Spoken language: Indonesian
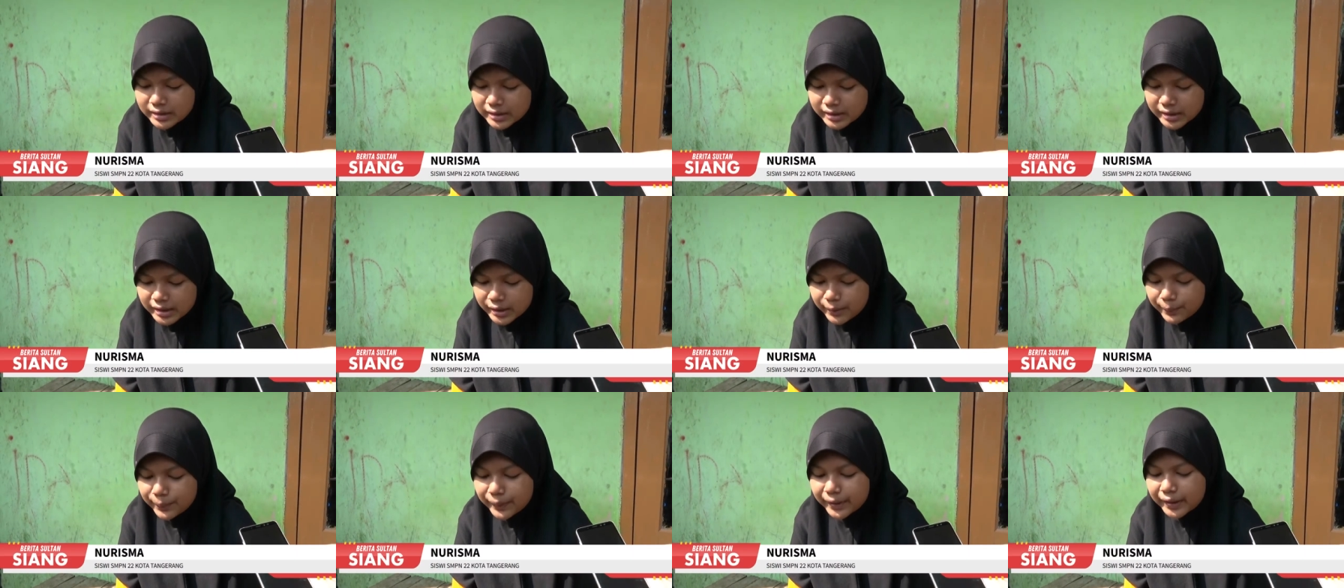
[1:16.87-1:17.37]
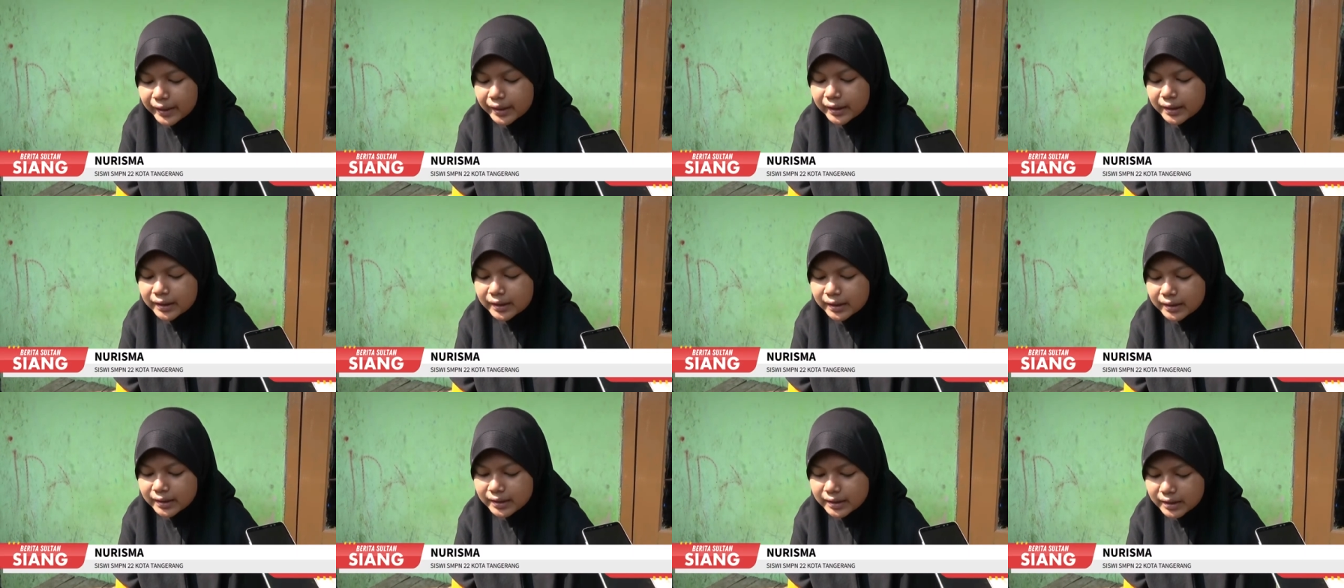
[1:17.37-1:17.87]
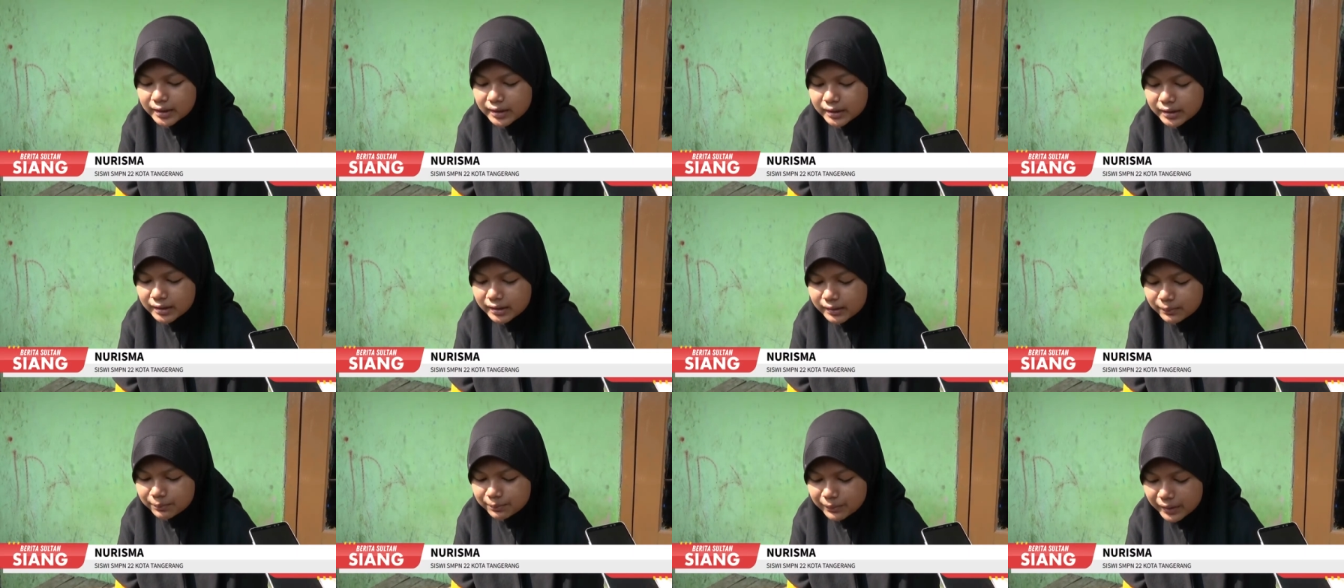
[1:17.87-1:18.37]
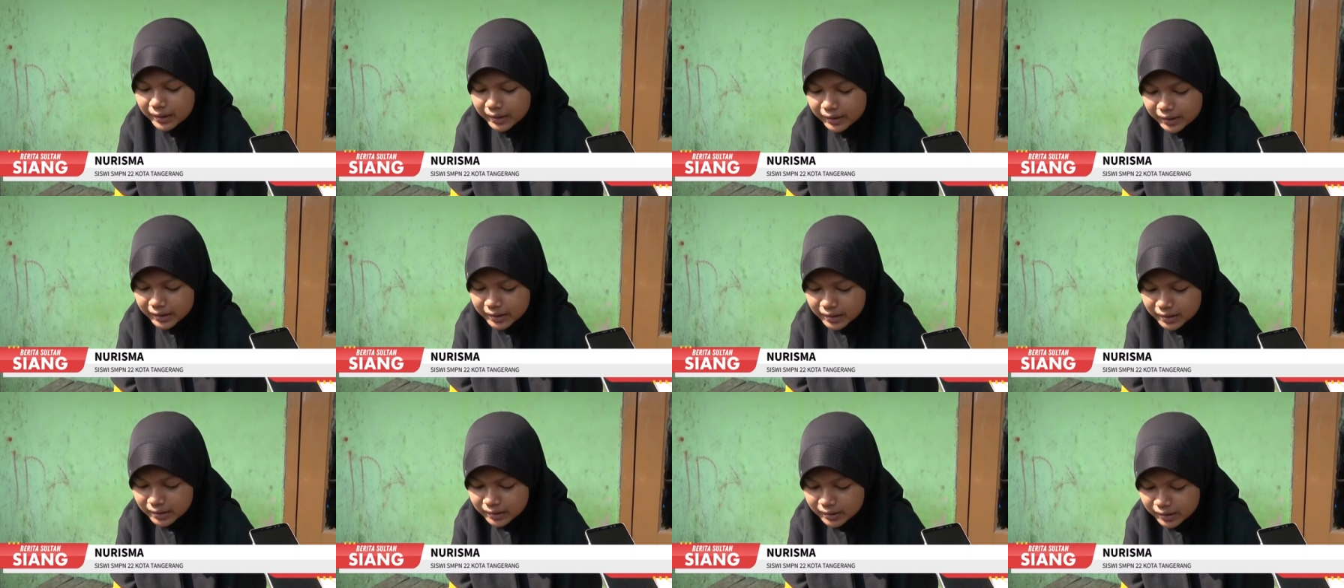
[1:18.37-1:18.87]
ini pakaiannya
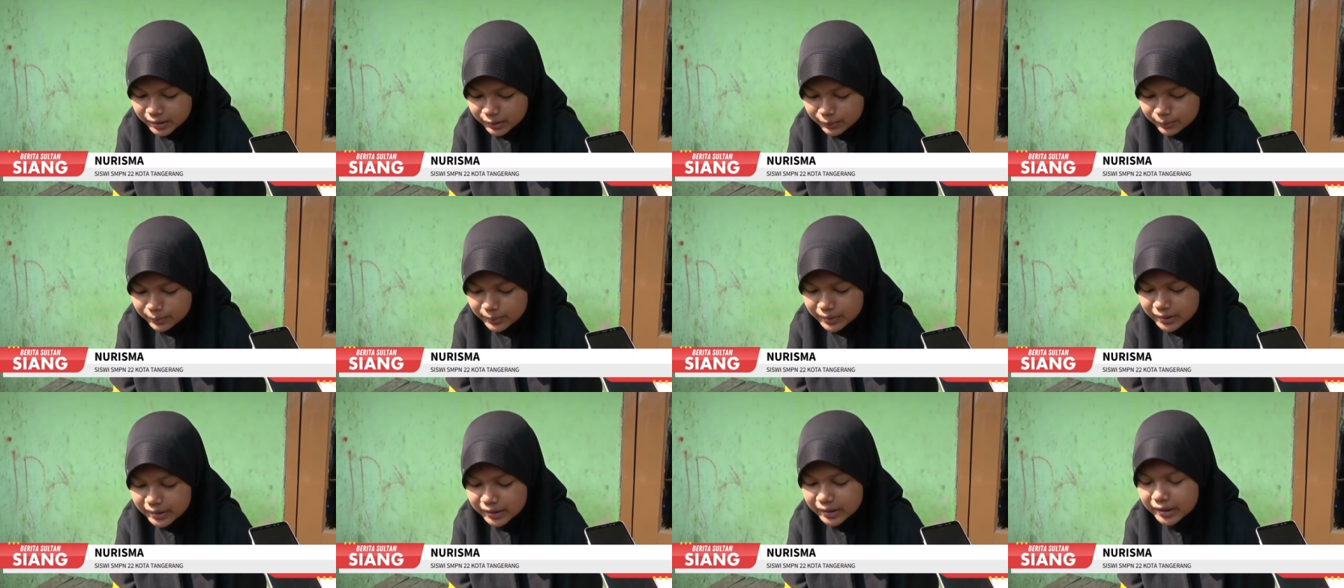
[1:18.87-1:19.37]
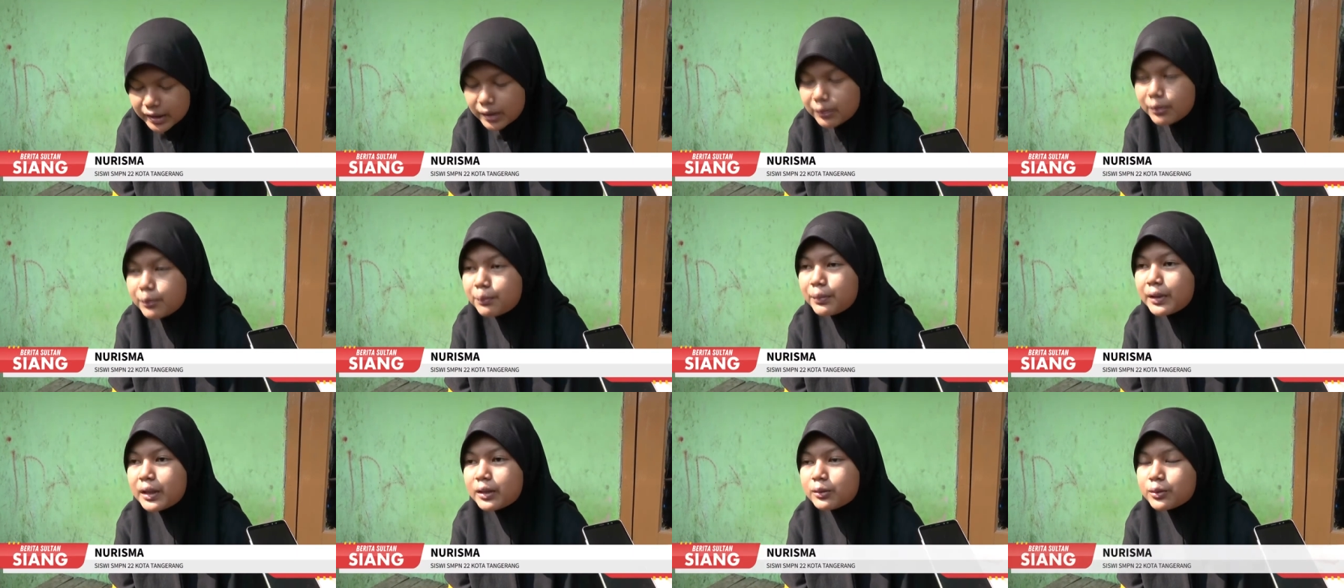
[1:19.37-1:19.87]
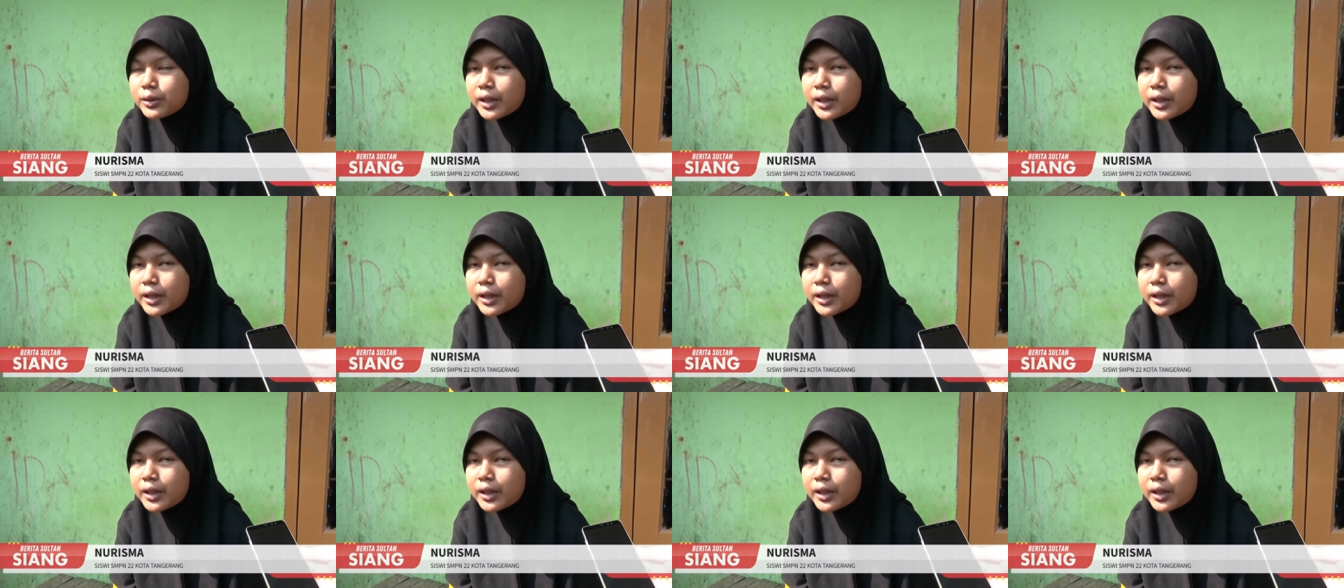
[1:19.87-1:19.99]
paket dibeliin sama Pak